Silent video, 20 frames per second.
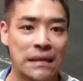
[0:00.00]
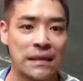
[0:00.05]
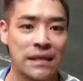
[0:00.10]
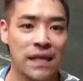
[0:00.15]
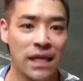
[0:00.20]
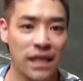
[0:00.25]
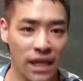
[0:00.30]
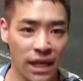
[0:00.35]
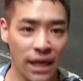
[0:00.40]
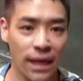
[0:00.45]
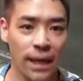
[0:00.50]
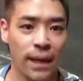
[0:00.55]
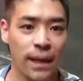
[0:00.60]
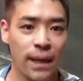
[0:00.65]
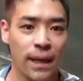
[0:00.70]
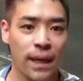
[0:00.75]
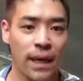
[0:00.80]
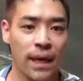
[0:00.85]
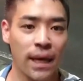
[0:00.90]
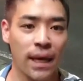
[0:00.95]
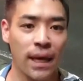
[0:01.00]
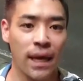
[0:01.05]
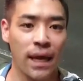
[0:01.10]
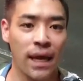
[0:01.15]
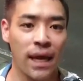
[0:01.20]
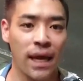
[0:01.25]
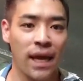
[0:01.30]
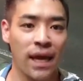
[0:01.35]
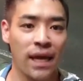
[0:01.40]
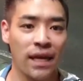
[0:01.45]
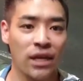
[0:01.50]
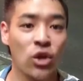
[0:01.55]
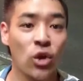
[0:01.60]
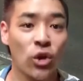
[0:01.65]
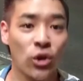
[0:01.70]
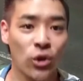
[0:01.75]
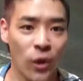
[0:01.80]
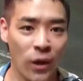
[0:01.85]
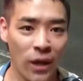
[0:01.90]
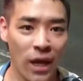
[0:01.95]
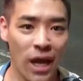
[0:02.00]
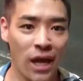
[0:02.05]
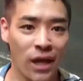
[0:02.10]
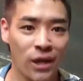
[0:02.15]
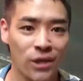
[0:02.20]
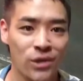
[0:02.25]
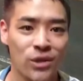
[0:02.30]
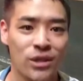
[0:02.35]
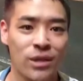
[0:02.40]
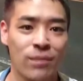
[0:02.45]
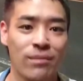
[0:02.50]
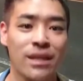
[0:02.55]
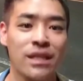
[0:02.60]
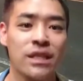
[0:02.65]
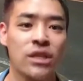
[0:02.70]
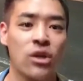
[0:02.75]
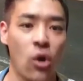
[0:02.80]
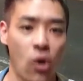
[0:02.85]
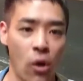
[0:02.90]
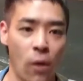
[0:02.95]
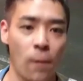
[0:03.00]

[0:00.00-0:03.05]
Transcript: ぜひ、えー、祈りの花、そしてみちこ、